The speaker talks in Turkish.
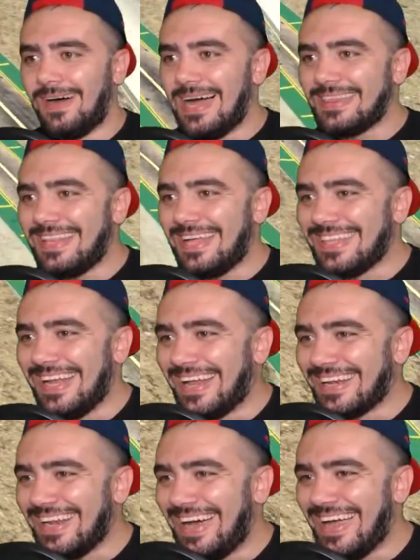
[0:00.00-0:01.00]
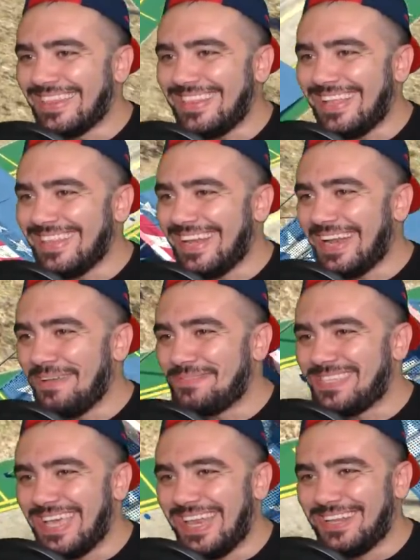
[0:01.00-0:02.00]
Atladılar. Atladılar
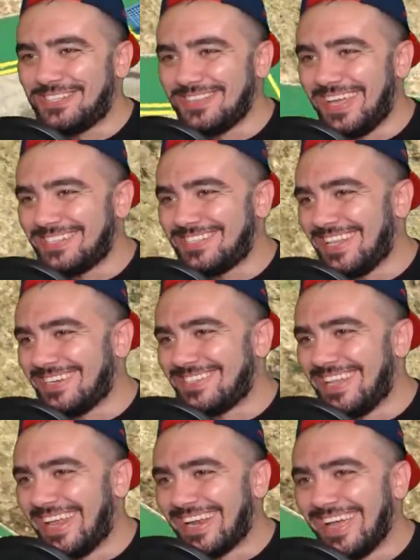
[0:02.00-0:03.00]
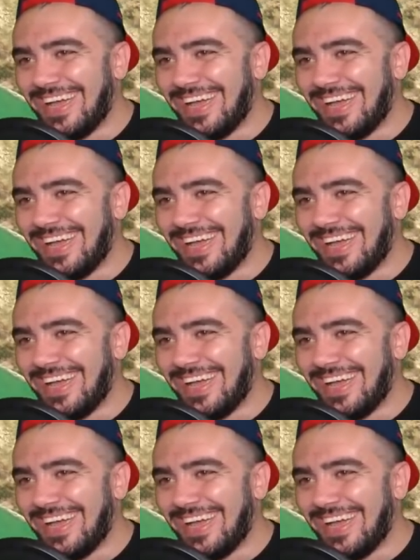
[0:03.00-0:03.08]
hepsi. Hele şunlar şunlar şunlar.